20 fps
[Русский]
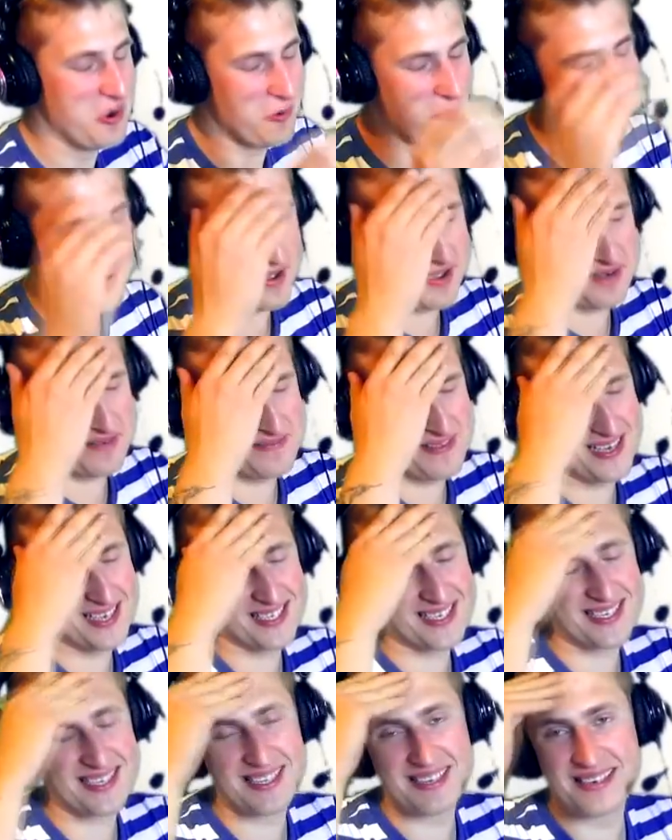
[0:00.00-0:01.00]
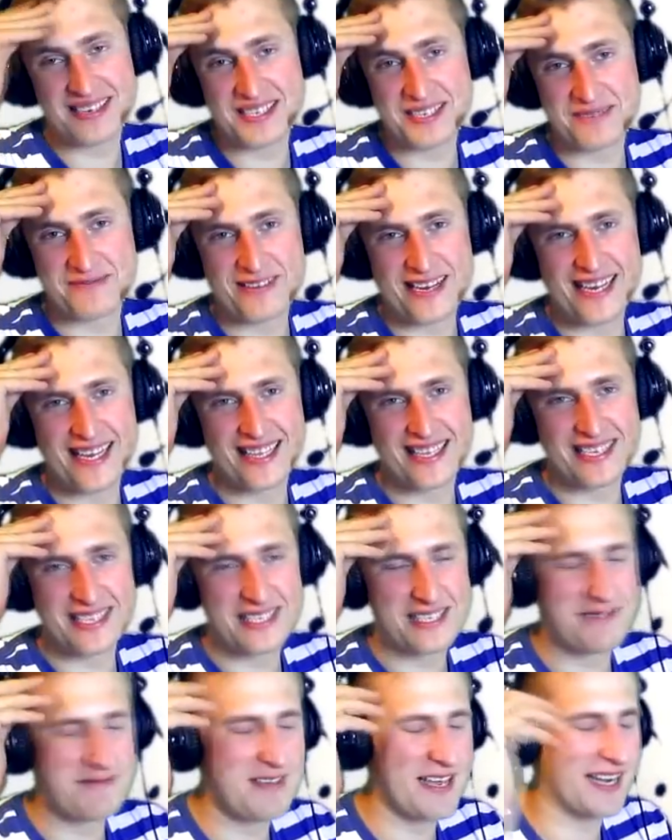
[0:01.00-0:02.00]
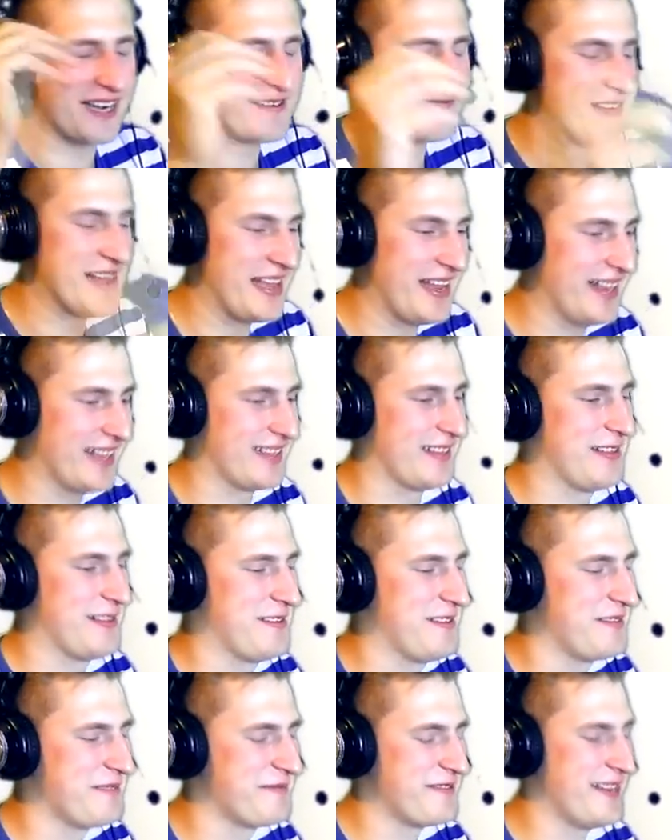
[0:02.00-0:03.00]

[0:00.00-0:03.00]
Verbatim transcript: Ой, у меня же голова заболела от смеха. У меня редко такое